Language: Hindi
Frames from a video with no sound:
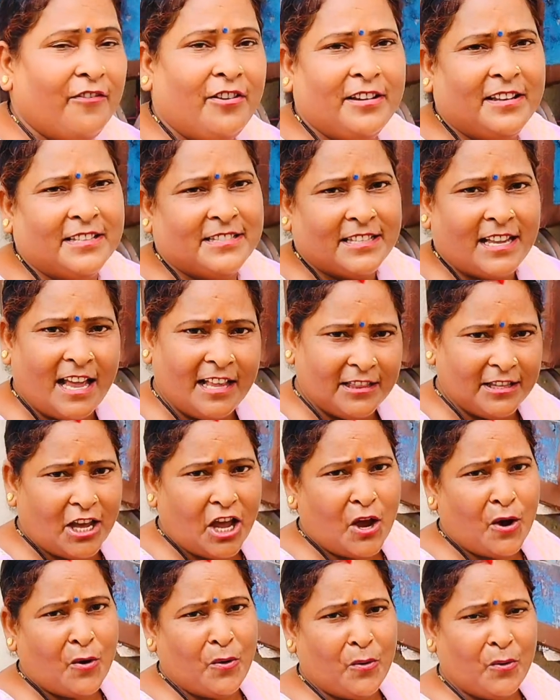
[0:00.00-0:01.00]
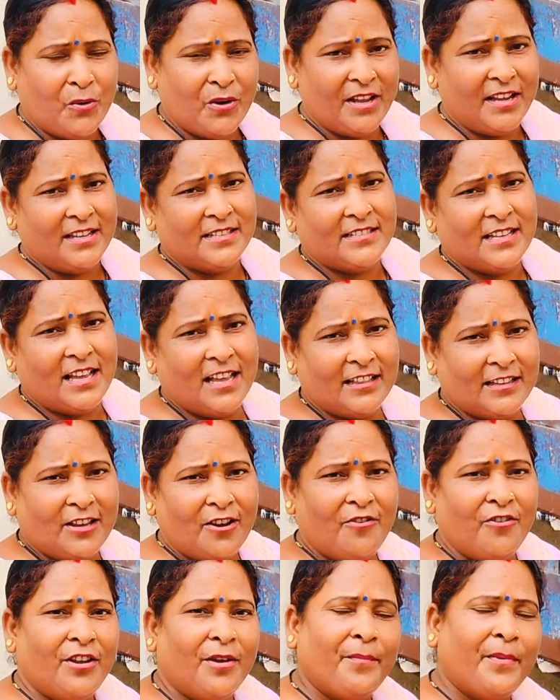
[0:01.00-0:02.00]
चावल के साथ खाओ रोटी के
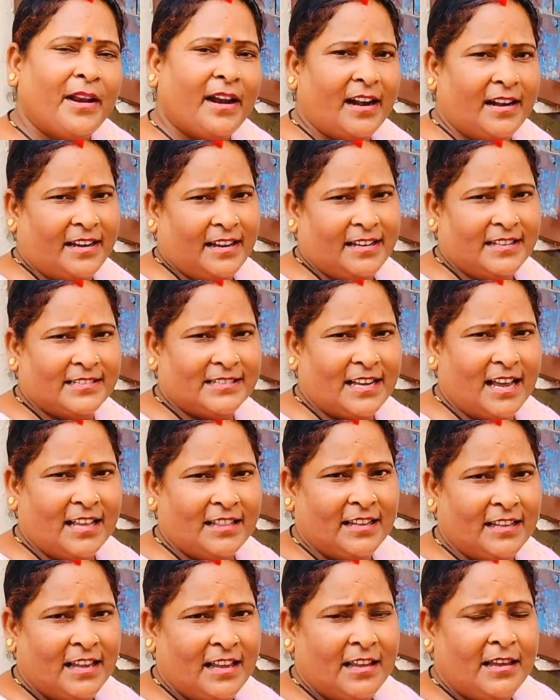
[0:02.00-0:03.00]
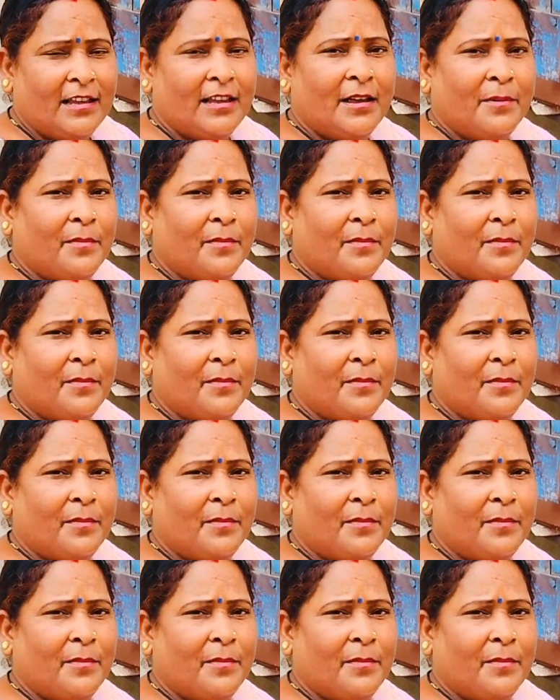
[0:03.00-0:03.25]
साथ खाओ या पराठे के साथ